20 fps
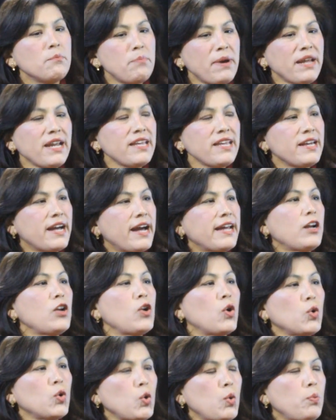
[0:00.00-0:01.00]
para llegar
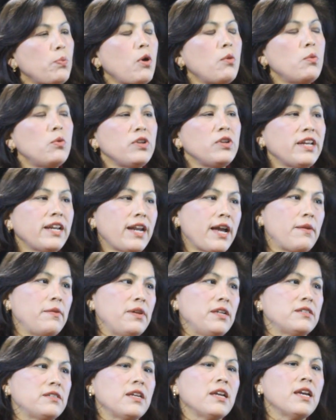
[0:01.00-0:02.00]
a los grupos
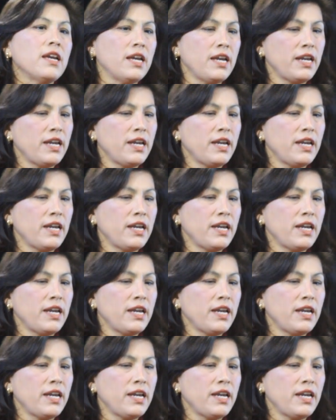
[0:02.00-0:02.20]
vulnerables.